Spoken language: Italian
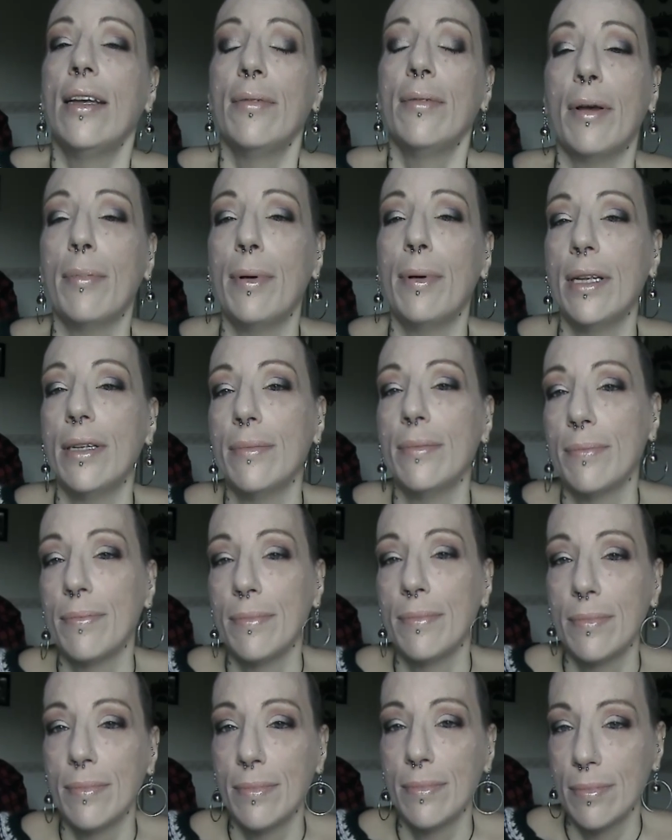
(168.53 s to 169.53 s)
vabbè
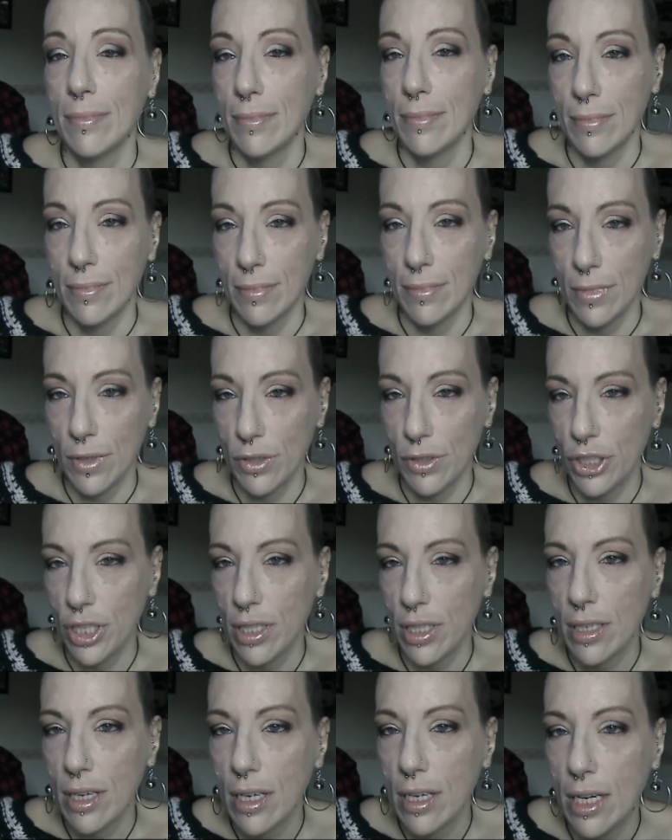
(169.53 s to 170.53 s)
mm, non
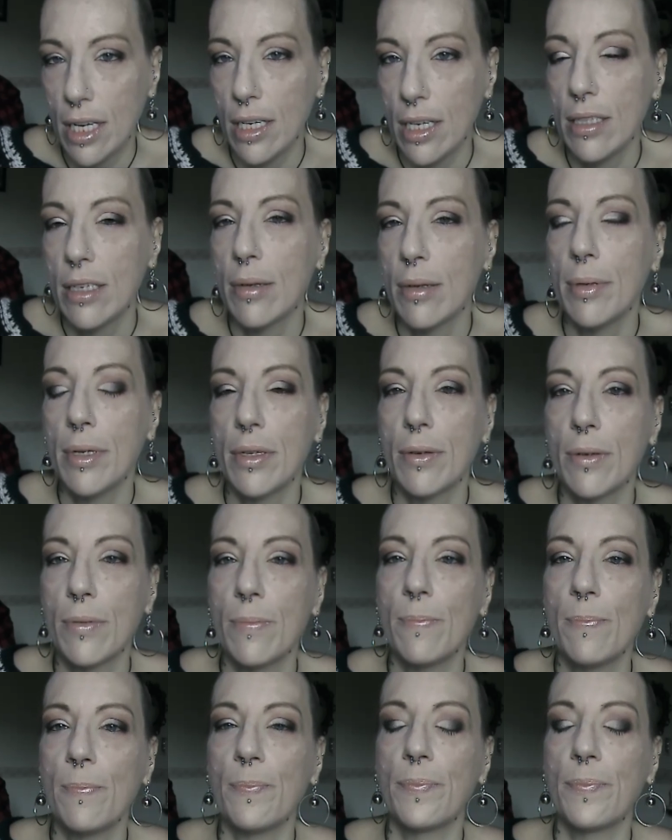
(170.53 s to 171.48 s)
c'entra niente però